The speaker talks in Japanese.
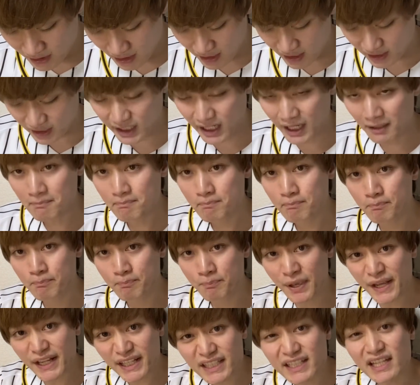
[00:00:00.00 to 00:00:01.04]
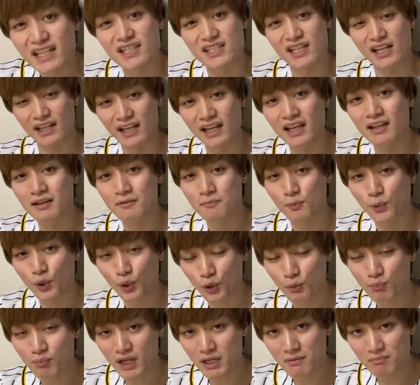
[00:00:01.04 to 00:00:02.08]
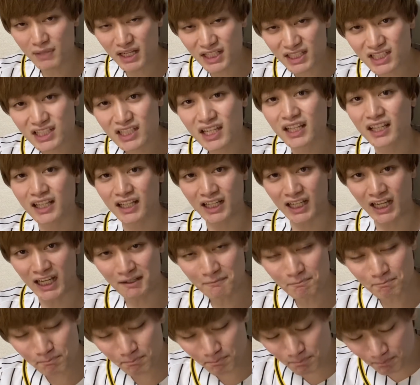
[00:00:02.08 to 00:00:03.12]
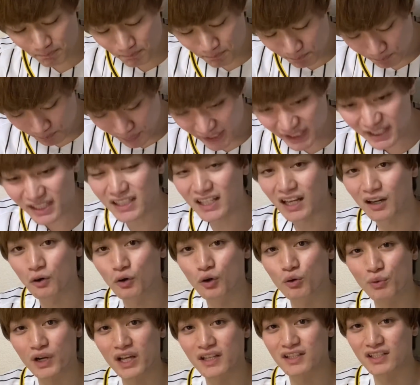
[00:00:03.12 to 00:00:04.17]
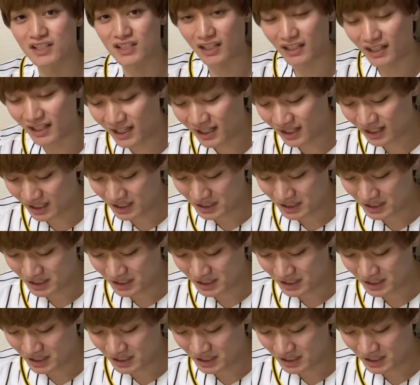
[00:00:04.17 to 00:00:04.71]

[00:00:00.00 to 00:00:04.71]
えー、完璧でしたね。もうほんまにマジで完璧なホームランでしたね。